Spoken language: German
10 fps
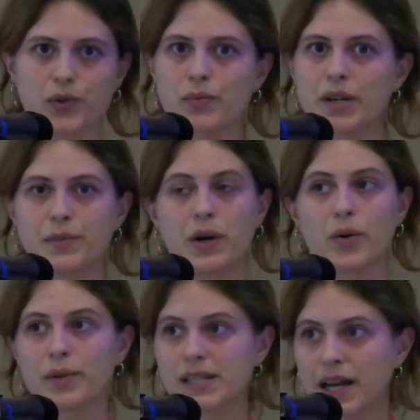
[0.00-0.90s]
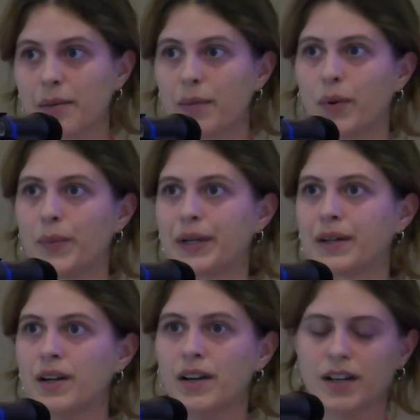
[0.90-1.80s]
zum Beispiel auch über
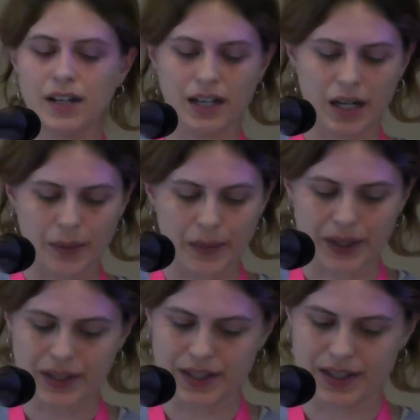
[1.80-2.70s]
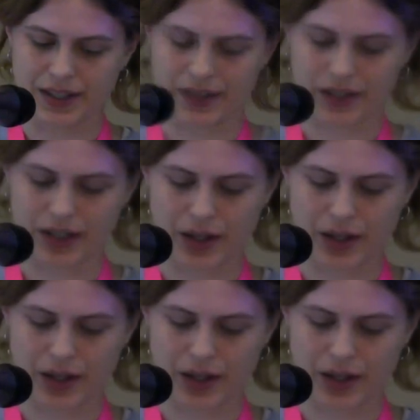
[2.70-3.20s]
Cybermobbing, ähm, richten